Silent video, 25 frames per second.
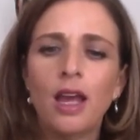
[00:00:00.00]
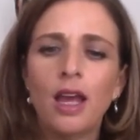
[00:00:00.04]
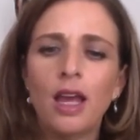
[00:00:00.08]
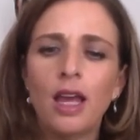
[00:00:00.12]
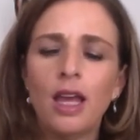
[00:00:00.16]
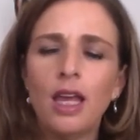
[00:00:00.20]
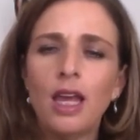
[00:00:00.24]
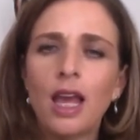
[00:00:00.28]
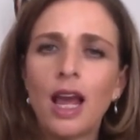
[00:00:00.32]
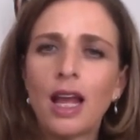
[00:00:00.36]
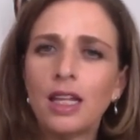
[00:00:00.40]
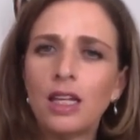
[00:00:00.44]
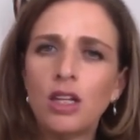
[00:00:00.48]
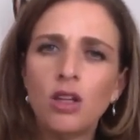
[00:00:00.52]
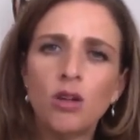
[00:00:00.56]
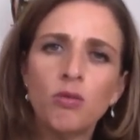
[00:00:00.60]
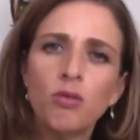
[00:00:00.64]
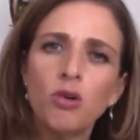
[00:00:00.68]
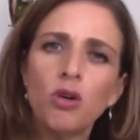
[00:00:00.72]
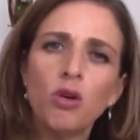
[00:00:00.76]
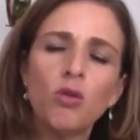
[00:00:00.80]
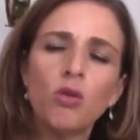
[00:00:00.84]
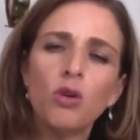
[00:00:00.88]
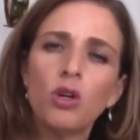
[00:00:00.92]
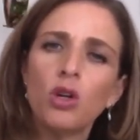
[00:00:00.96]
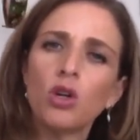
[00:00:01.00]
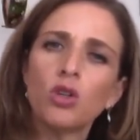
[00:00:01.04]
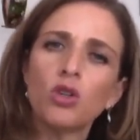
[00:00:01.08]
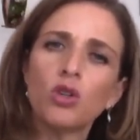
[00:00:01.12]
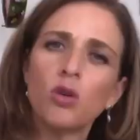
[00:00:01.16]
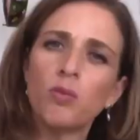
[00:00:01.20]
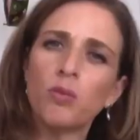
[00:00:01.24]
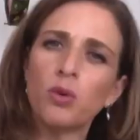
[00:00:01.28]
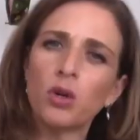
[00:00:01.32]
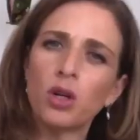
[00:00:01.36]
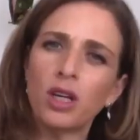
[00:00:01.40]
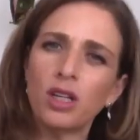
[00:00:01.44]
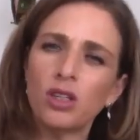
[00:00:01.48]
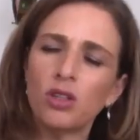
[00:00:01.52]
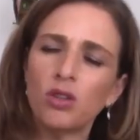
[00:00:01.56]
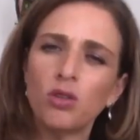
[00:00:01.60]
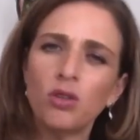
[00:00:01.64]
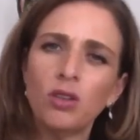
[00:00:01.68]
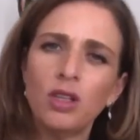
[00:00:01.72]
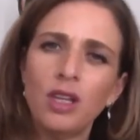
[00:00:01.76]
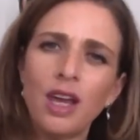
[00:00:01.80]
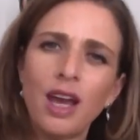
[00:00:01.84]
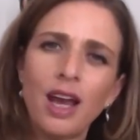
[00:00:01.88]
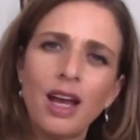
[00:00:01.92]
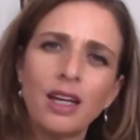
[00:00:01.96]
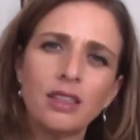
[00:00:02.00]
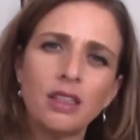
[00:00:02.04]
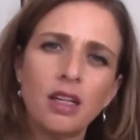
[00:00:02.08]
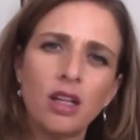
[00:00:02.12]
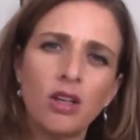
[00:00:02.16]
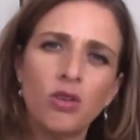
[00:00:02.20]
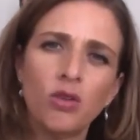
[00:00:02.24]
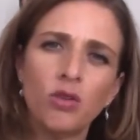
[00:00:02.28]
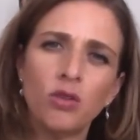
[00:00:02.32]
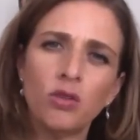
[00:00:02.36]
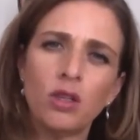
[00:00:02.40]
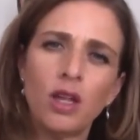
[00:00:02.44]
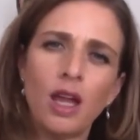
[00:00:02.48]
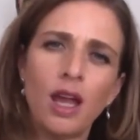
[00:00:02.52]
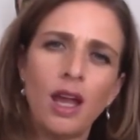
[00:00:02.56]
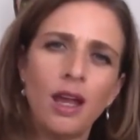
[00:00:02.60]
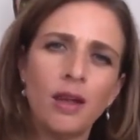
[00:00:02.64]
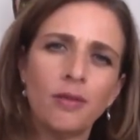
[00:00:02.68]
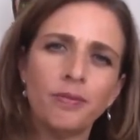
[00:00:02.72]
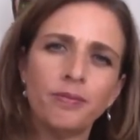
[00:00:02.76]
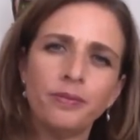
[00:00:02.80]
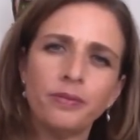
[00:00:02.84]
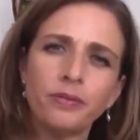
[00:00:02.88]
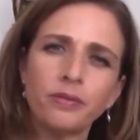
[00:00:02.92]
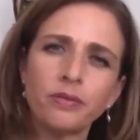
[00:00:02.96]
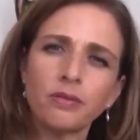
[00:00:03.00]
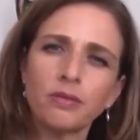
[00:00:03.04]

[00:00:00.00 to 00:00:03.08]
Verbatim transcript: y ha sido muy curioso porque son días donde